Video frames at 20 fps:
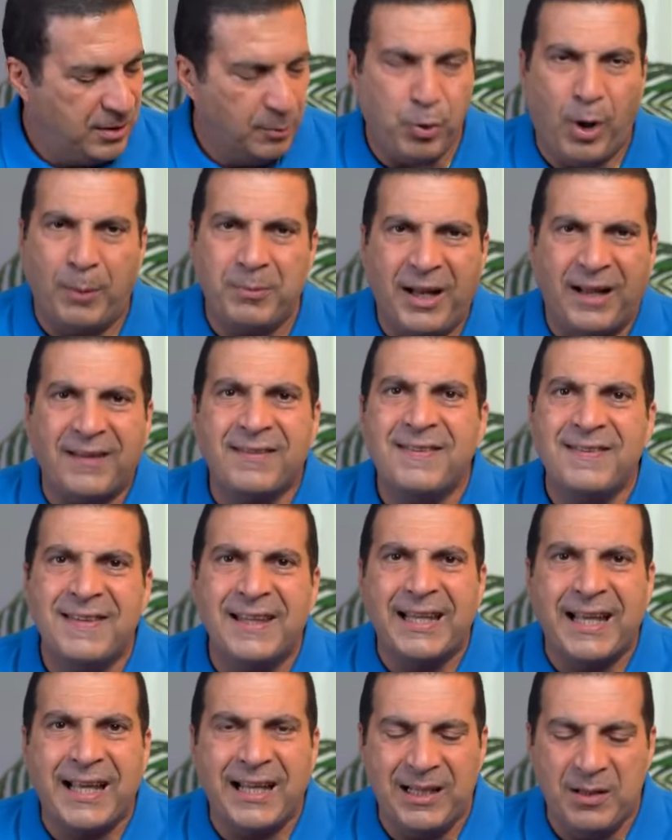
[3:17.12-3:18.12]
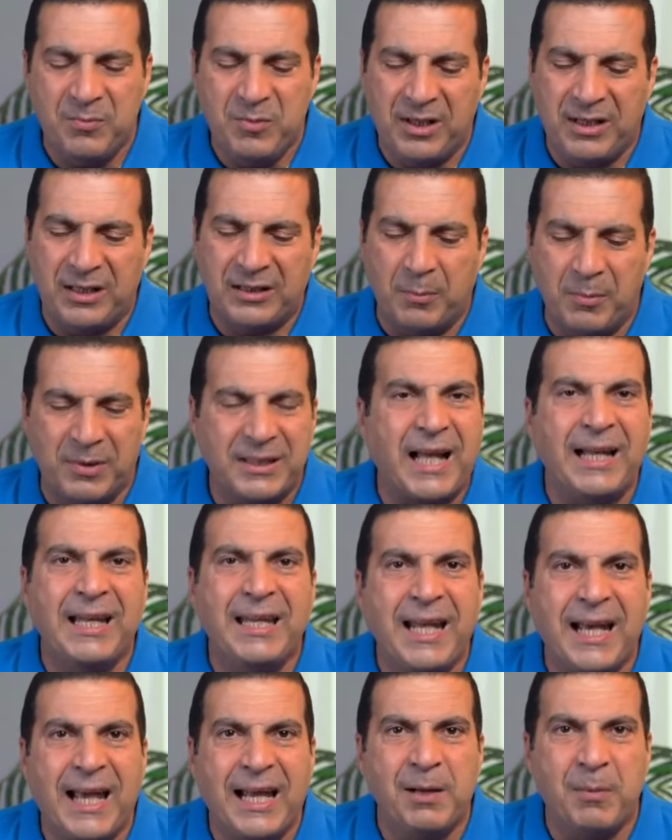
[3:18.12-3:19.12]
طب وعبد العزيز اللي كلمني طب ما
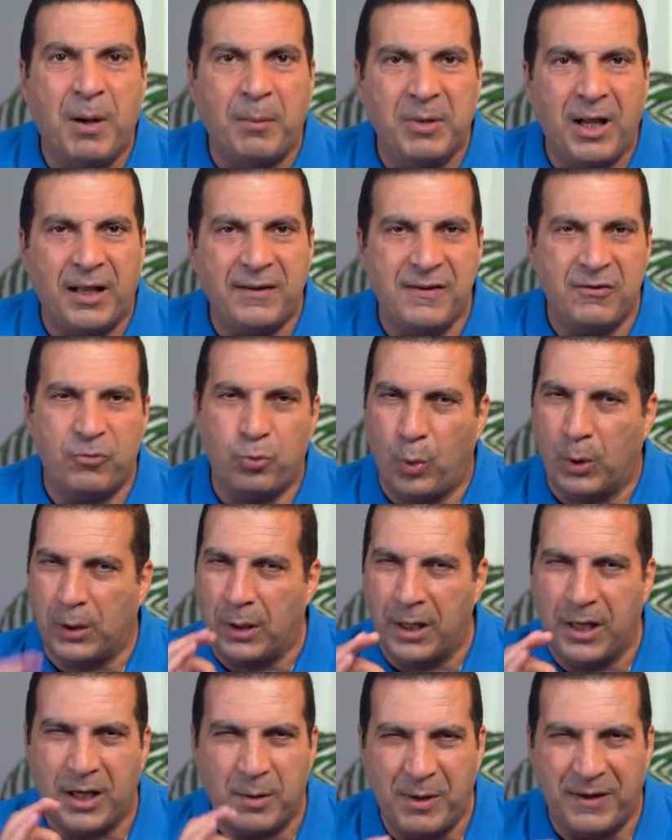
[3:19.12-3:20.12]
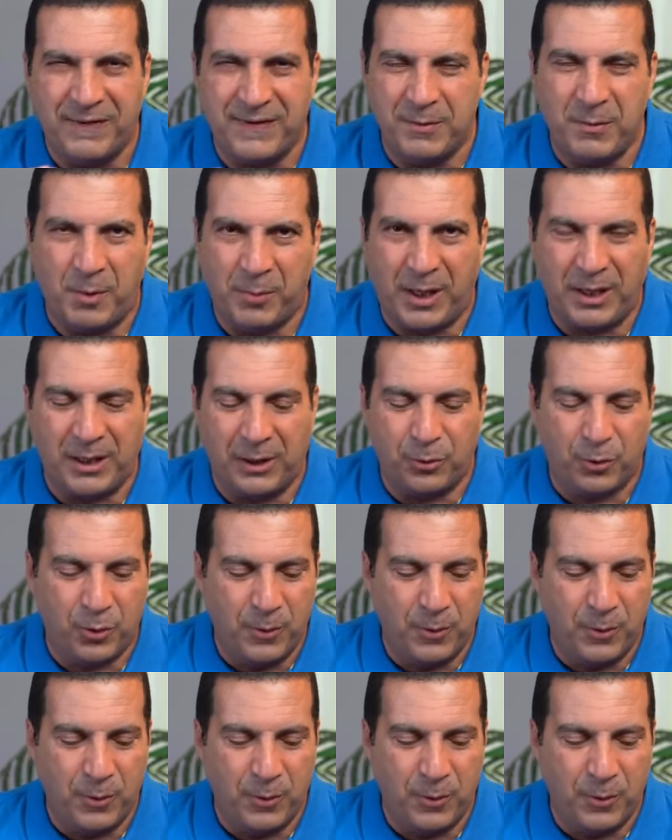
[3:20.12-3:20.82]
تخليني اكلم عبد العزيز والله يا جماعه زي ما بحكي